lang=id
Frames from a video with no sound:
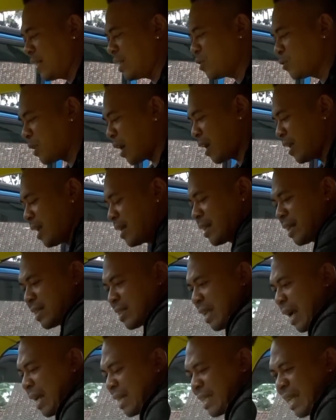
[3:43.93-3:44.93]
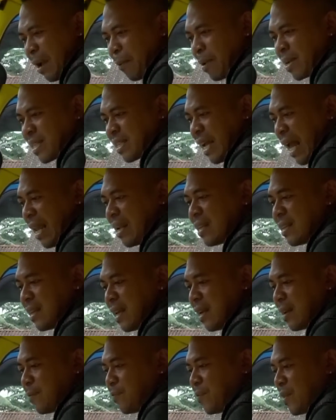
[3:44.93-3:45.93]
ini sudah kelihatan sangat nyaman
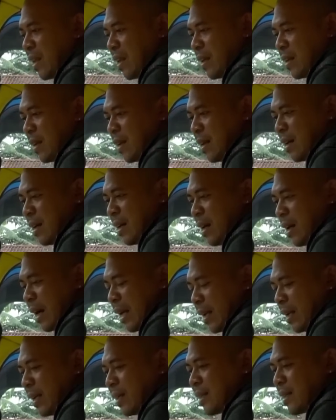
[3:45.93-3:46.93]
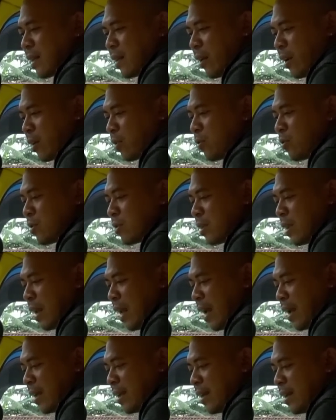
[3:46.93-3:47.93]
sekali ya uh, karena interior itu
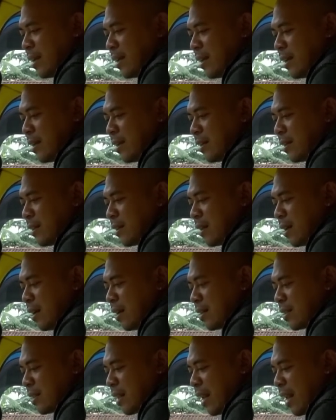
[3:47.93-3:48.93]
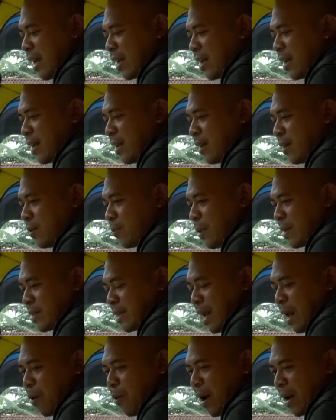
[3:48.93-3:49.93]
selain uh, selain
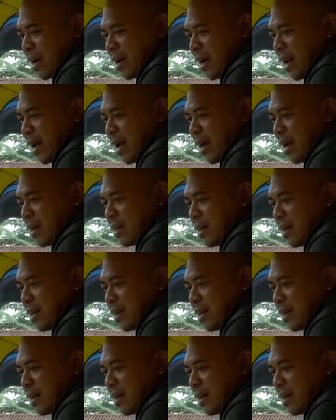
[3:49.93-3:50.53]
masalah warna